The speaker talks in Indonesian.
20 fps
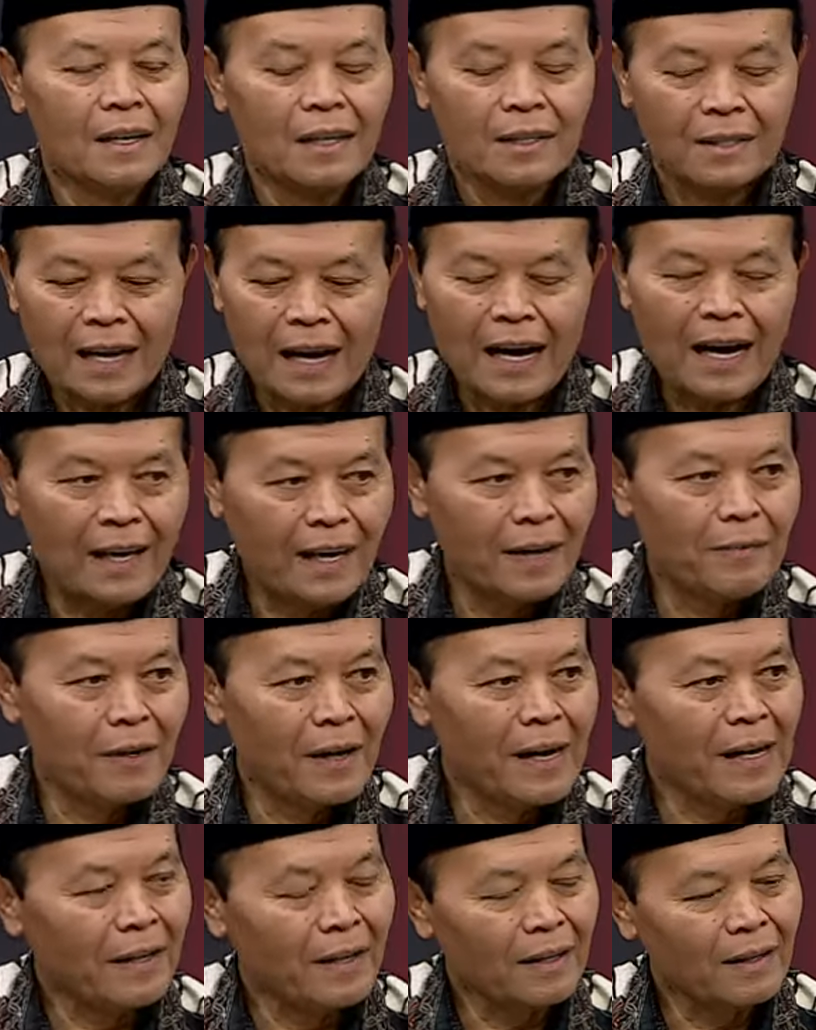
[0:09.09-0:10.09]
Sekarang ini
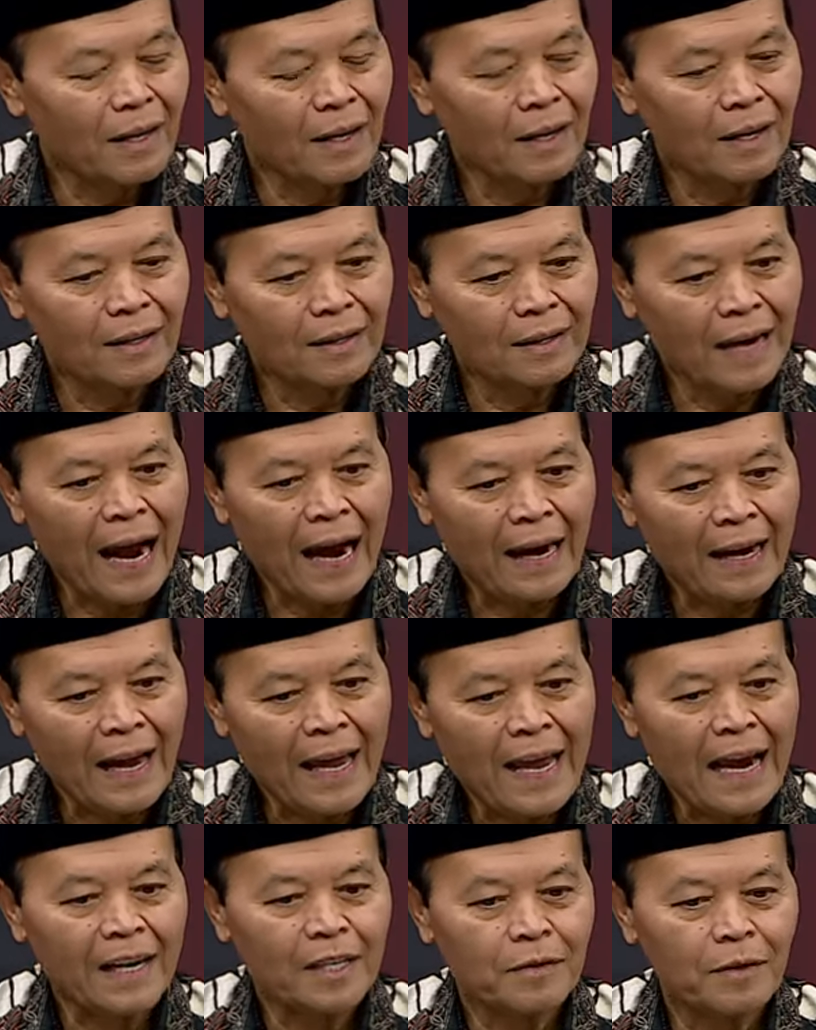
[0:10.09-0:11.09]
bahwa eh,
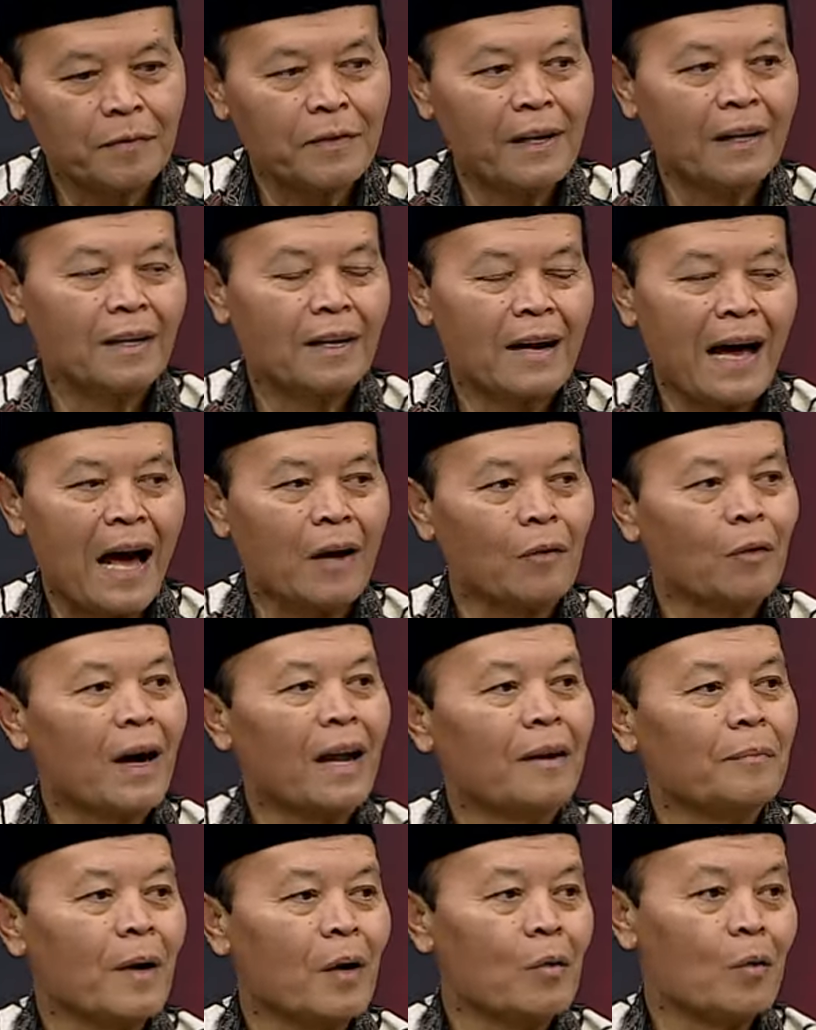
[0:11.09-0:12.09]
ada yang disebut sebagai
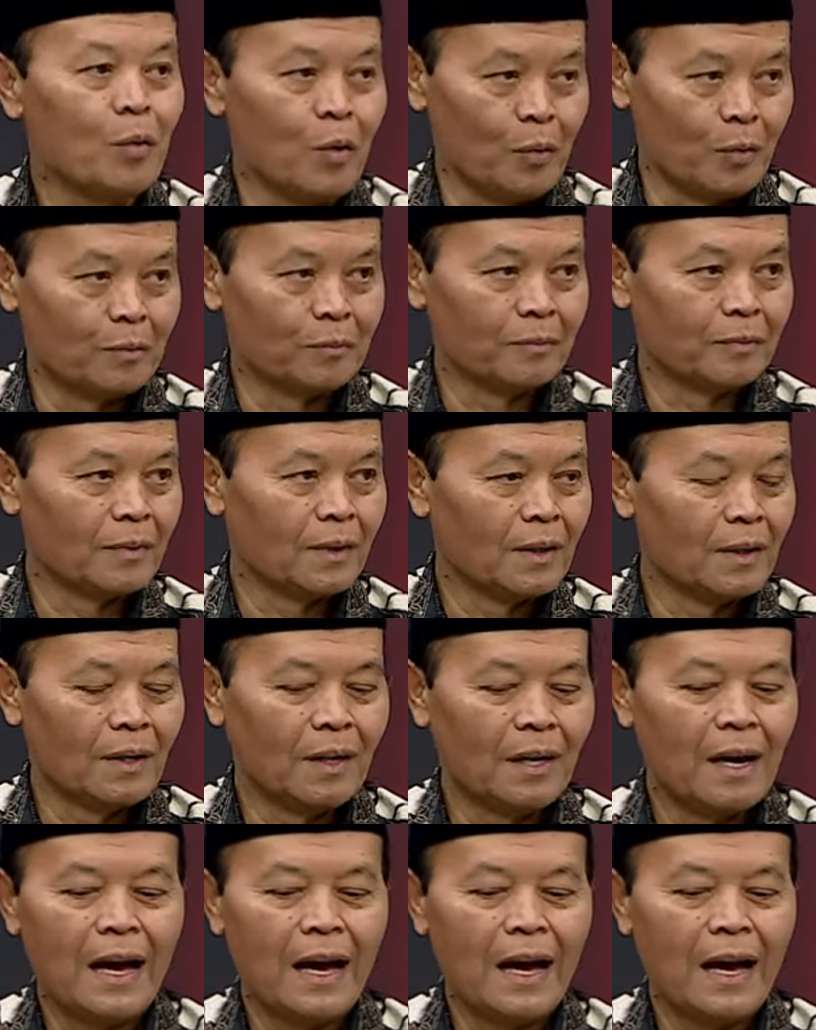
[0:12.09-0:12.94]
darurat penghulu. Ya.